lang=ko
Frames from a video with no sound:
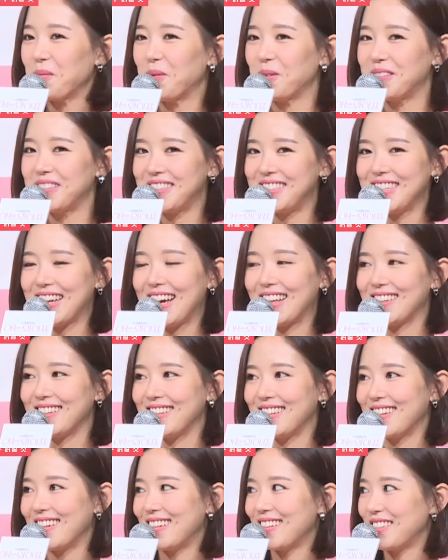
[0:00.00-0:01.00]
음. 보시지
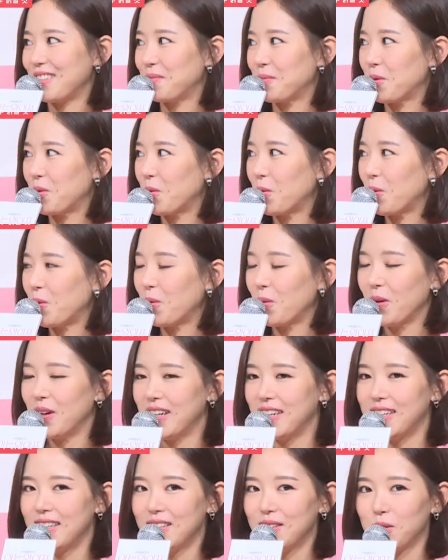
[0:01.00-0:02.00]
않을까 싶고
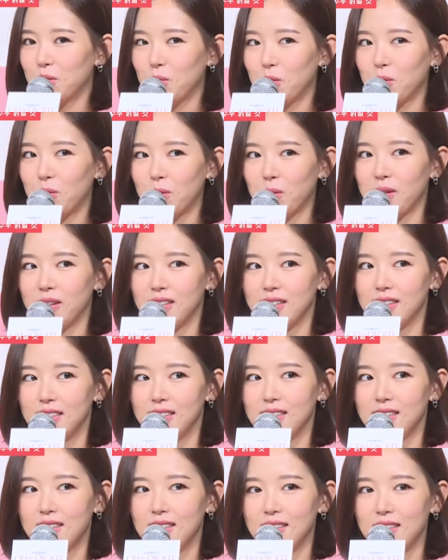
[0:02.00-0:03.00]
또
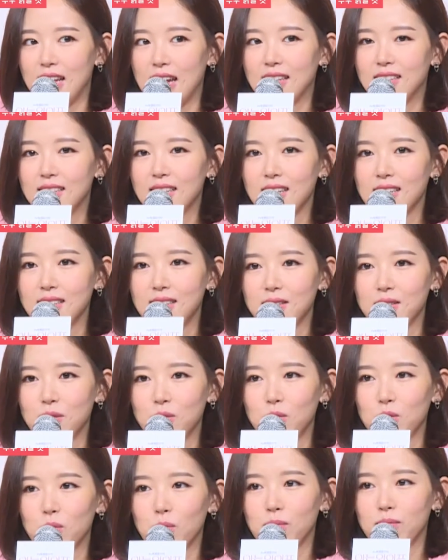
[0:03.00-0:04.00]

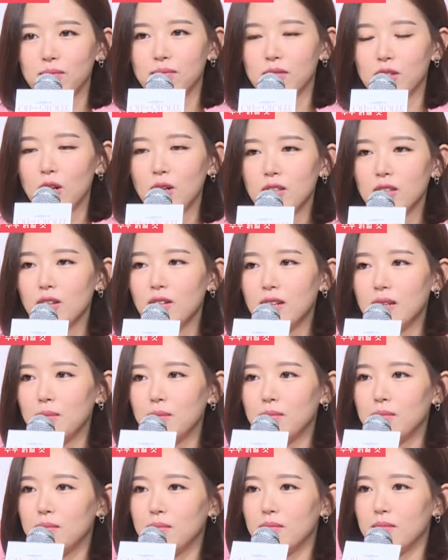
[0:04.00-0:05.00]
예능에선 좀
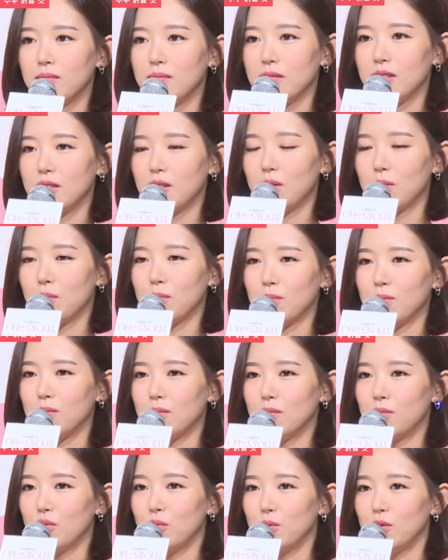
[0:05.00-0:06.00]
털털한 그런
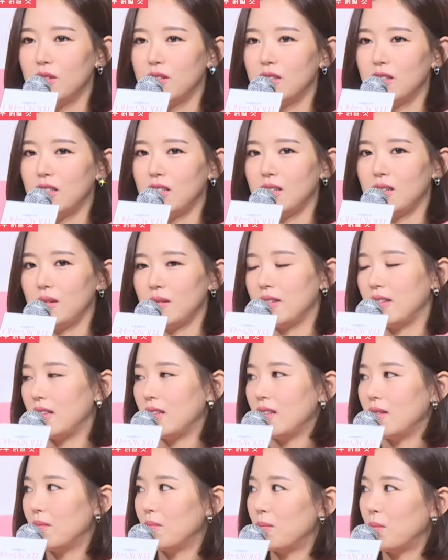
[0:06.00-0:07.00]
부분들이
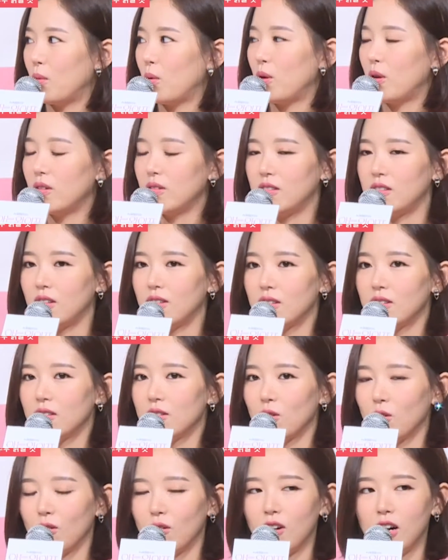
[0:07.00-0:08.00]

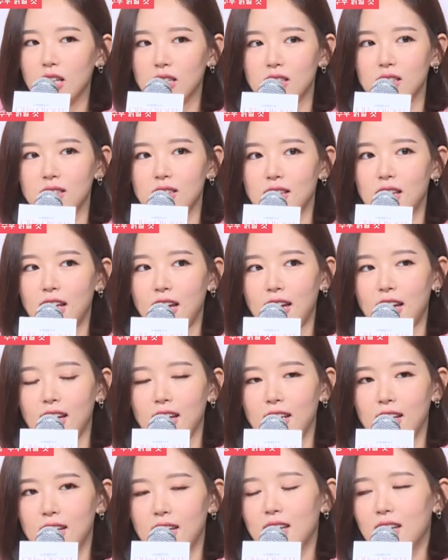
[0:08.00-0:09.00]
보여드렸던 것 같은데
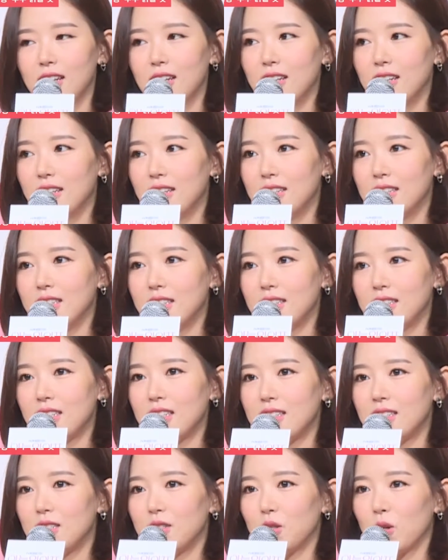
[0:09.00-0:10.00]
맞아요.
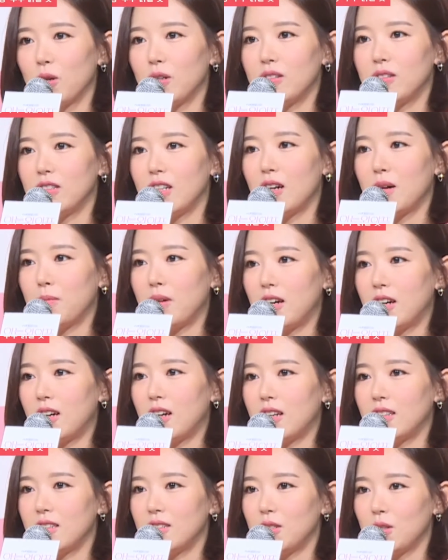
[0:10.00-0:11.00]
사실 저희
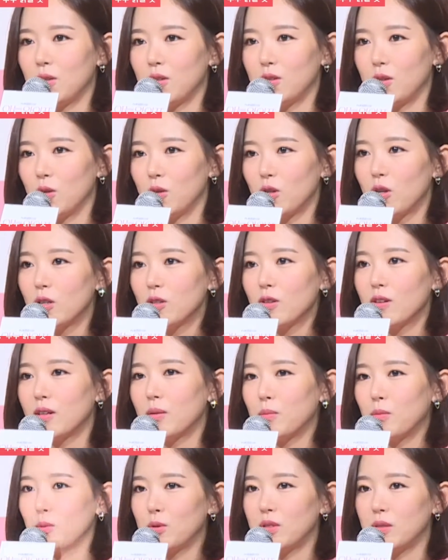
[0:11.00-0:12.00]
드라마 안에서는 그런
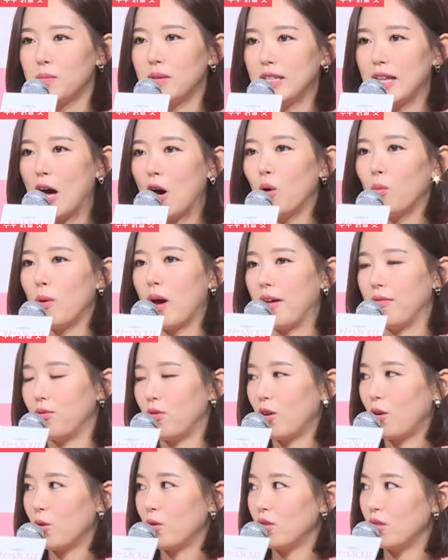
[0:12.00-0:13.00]
털털한 모습이 나오면 안
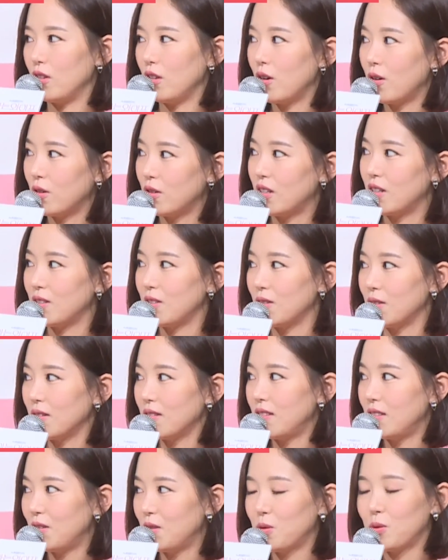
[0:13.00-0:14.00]
되거든요. 그래서
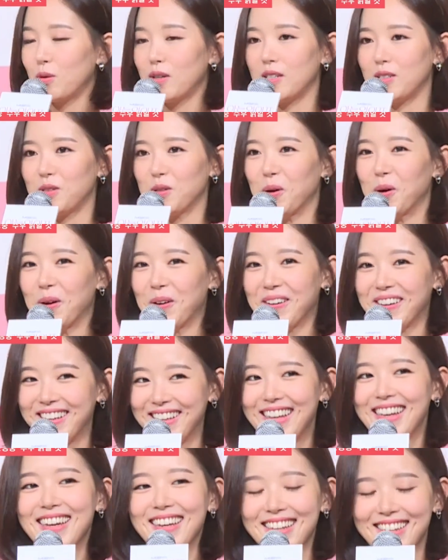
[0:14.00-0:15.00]
스스로 그쵸,
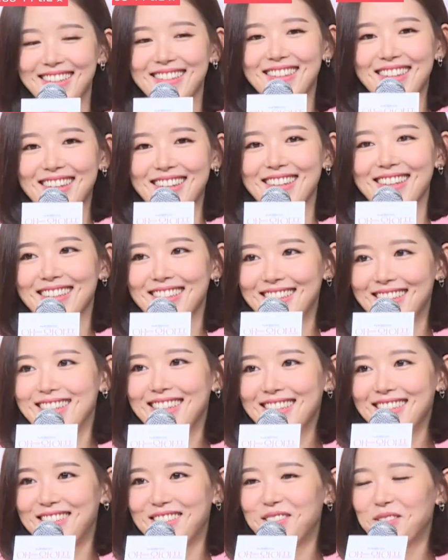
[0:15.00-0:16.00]
첫사랑이니까. 네,
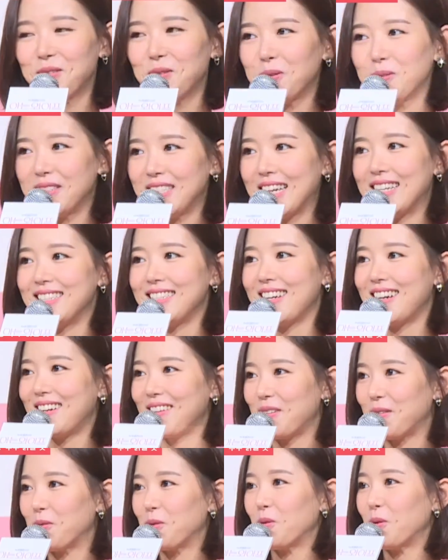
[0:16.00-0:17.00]
스스로
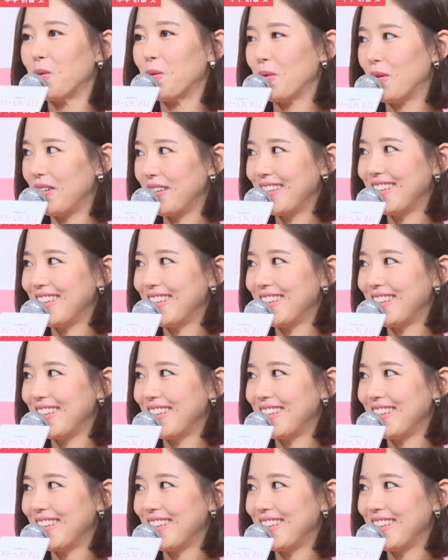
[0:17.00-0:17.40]
자제하려고